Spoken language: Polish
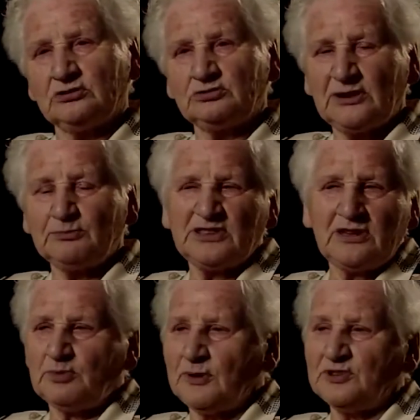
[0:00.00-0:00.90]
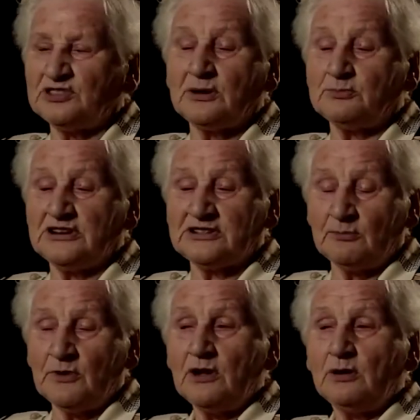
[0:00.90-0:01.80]
No tam nie pamiętam ile
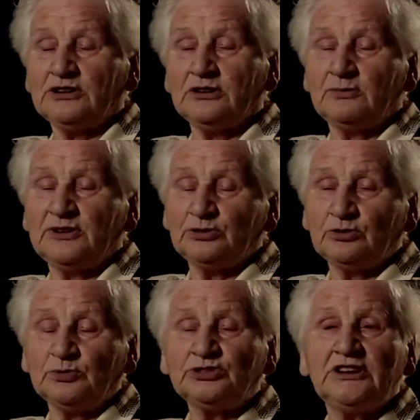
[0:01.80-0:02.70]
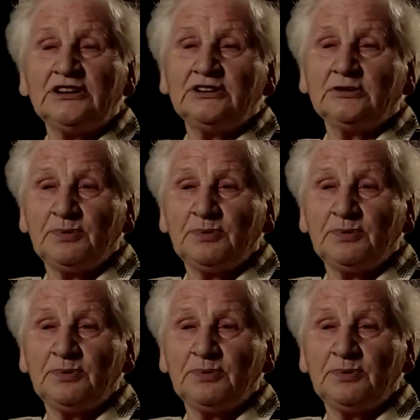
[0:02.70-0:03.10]
tam kilometrów musieli ich,